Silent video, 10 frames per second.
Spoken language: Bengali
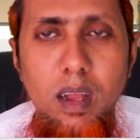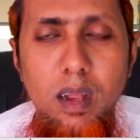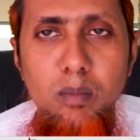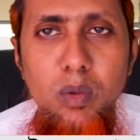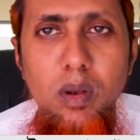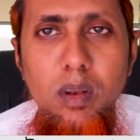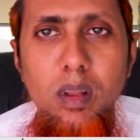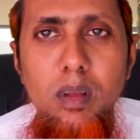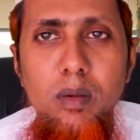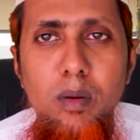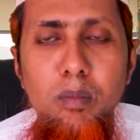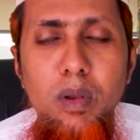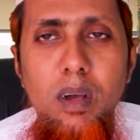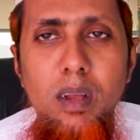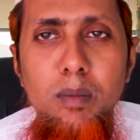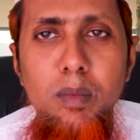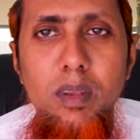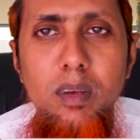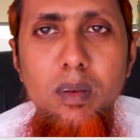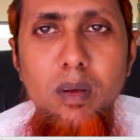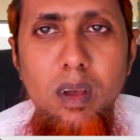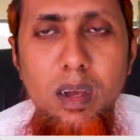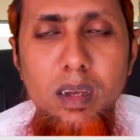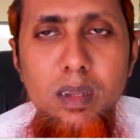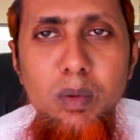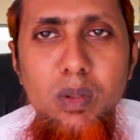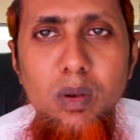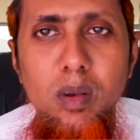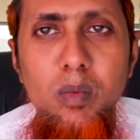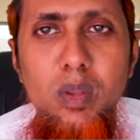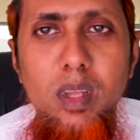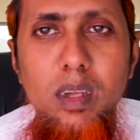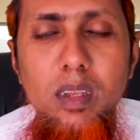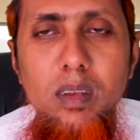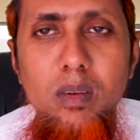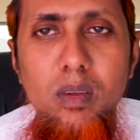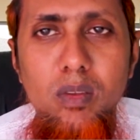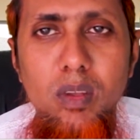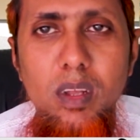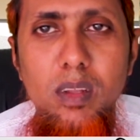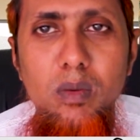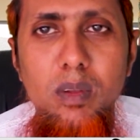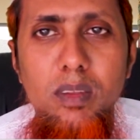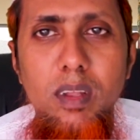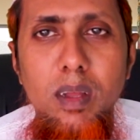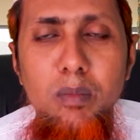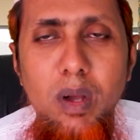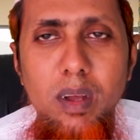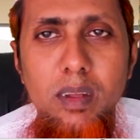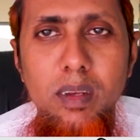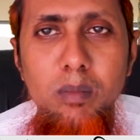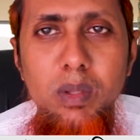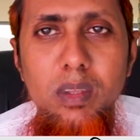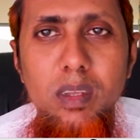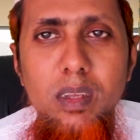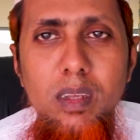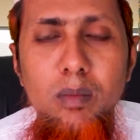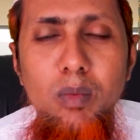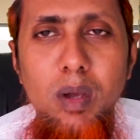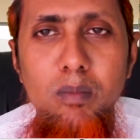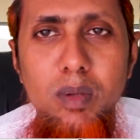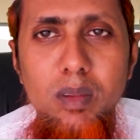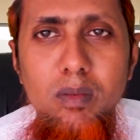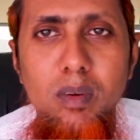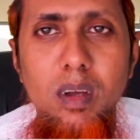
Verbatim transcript: আলহামদুলিল্লাহ রবিল আলমিন আলাকিবাতুল মুতাকিন ওসলাত ওসালাম আলা নবিজিহি মোহাম্মদ